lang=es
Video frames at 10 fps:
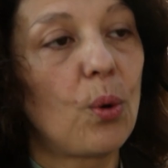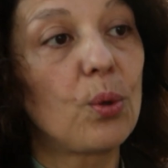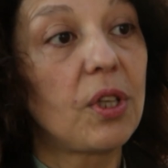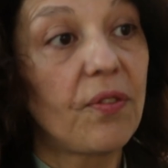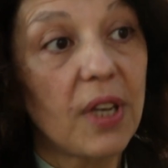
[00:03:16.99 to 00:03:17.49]

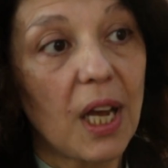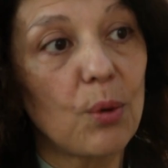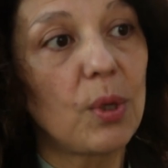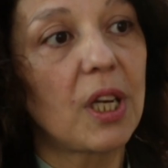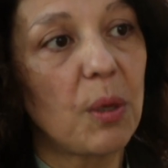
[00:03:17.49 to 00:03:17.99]

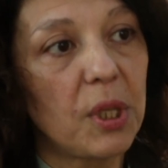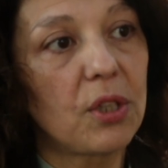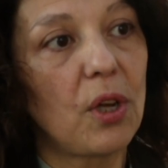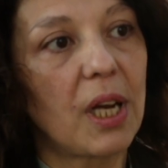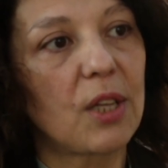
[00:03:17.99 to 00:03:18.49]
justificar un
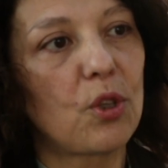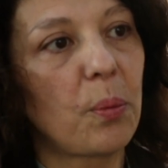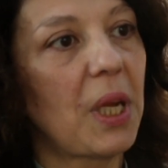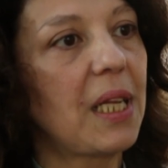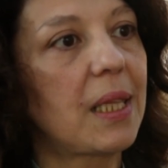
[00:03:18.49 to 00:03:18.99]
incremento del gasto
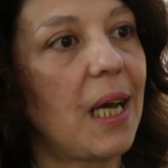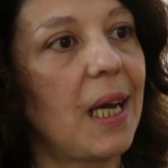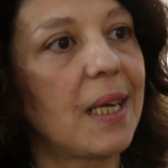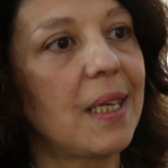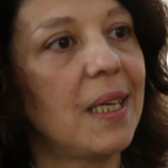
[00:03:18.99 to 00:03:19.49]

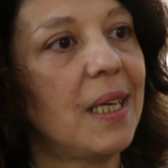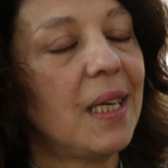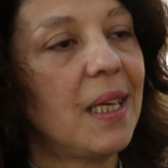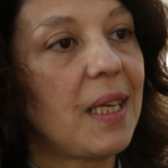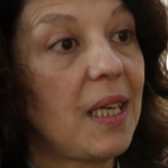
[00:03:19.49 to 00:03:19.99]
militar
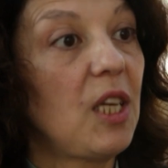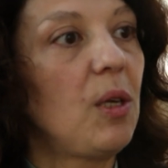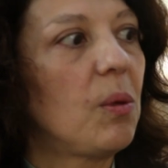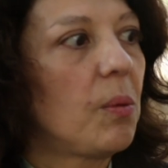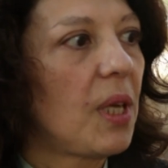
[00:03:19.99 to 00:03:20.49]

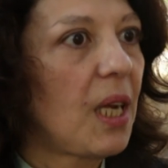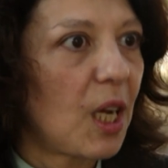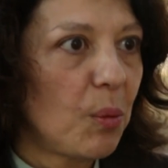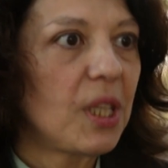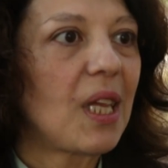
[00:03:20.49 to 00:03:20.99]
y
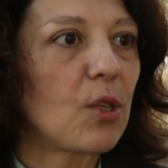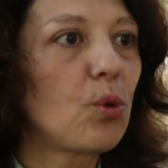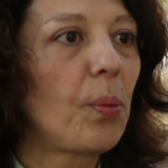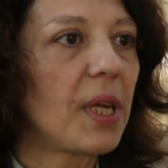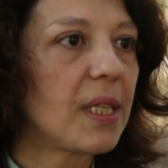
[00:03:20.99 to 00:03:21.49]
incrementar
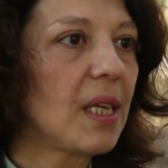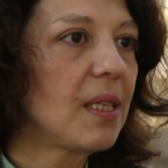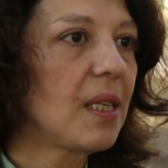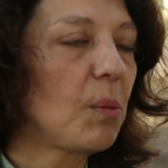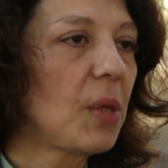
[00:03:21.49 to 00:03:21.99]
su
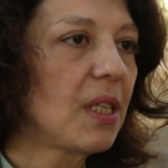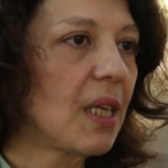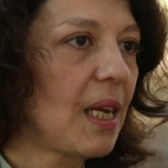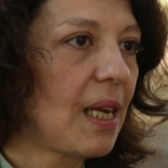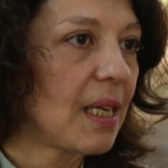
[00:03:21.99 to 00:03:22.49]
presencia
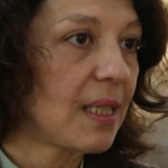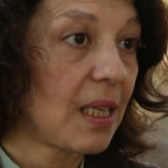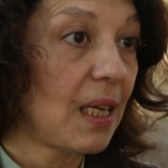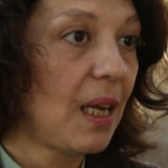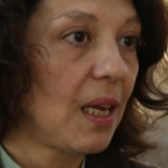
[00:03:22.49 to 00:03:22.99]
militar en las
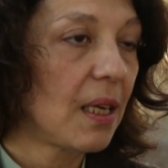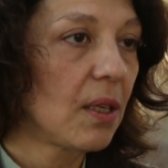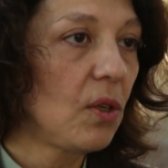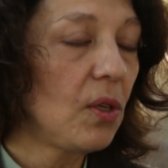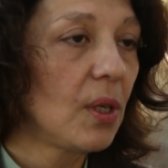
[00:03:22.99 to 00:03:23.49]
islas.
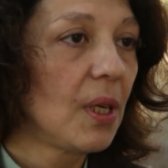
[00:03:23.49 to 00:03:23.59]
¿no?